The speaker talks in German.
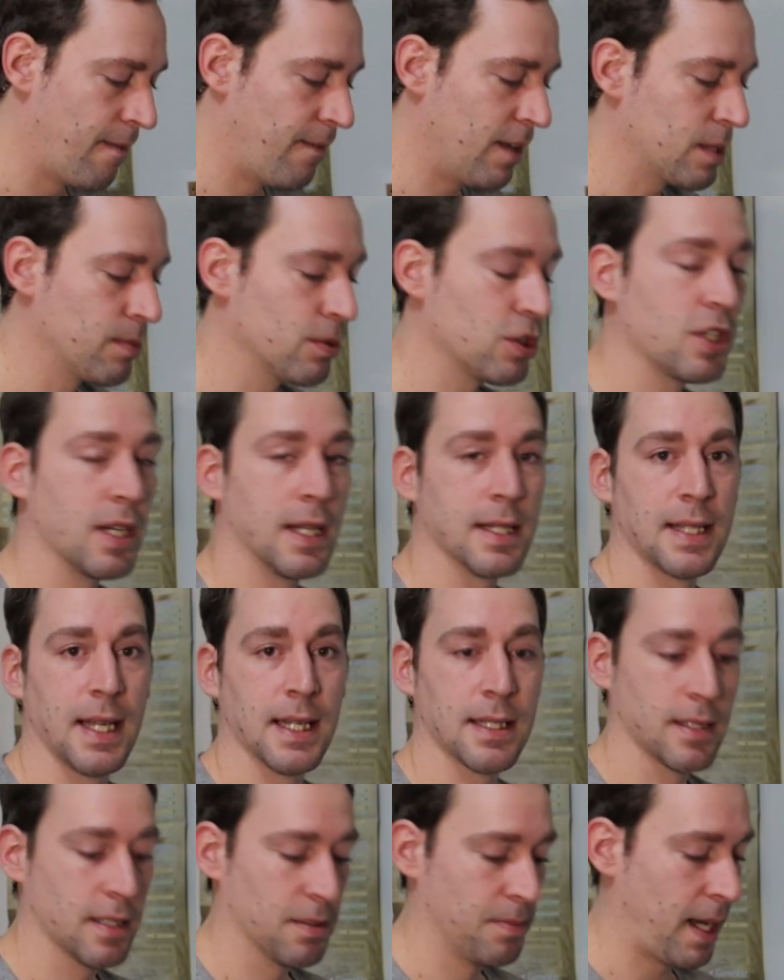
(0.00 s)
Was muss ich als
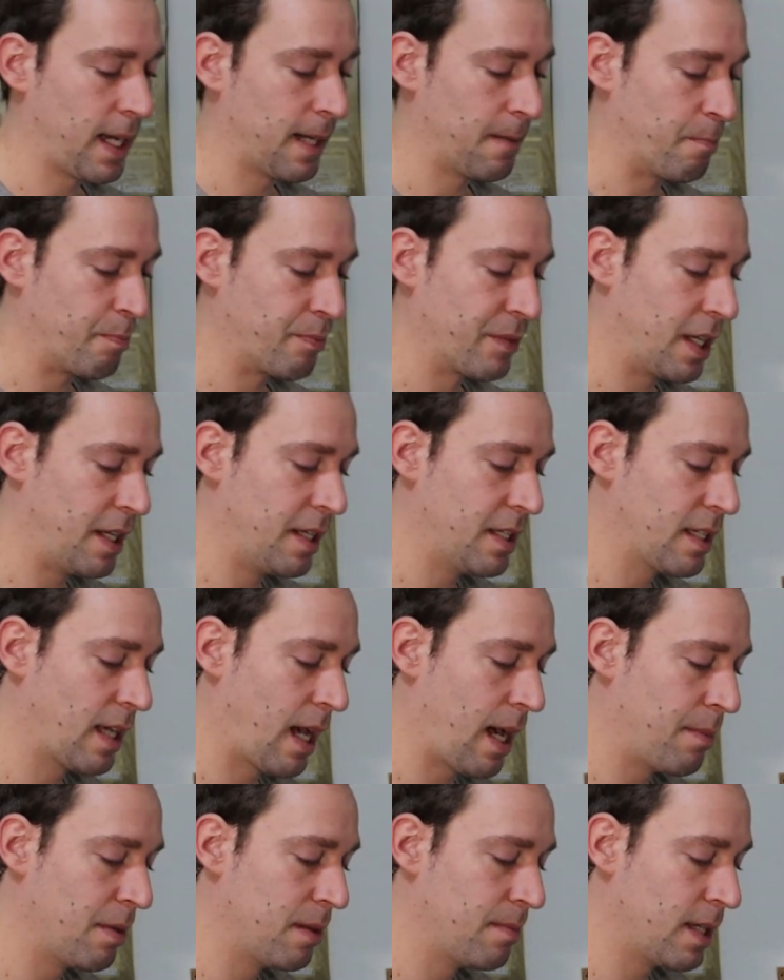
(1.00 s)
erstes machen?
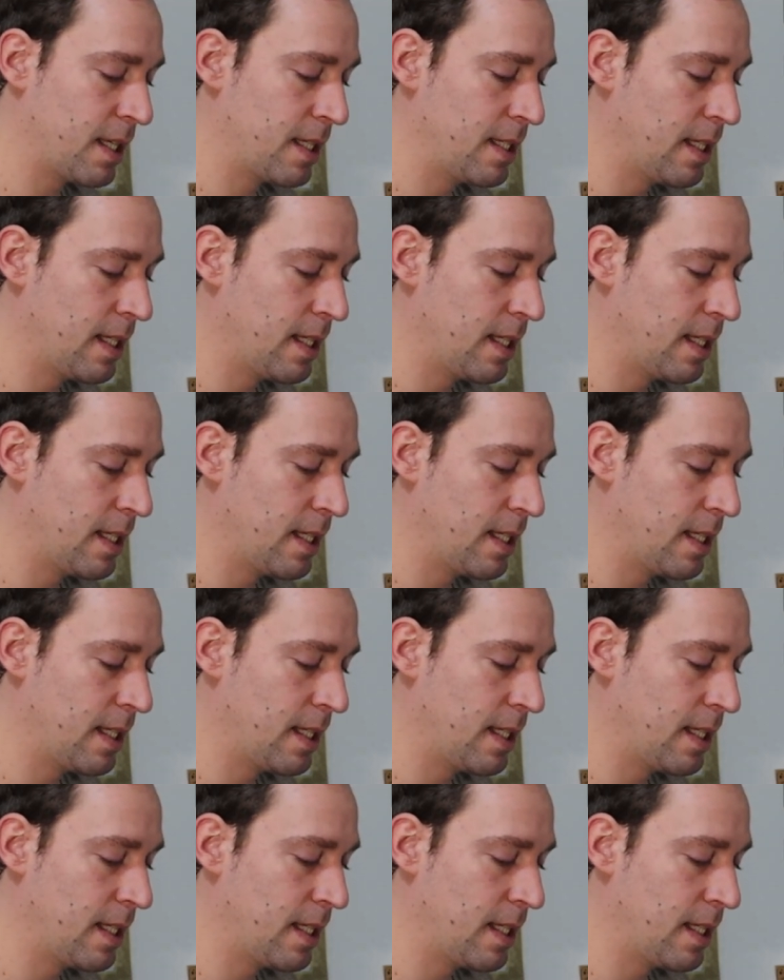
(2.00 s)
Ich habe mir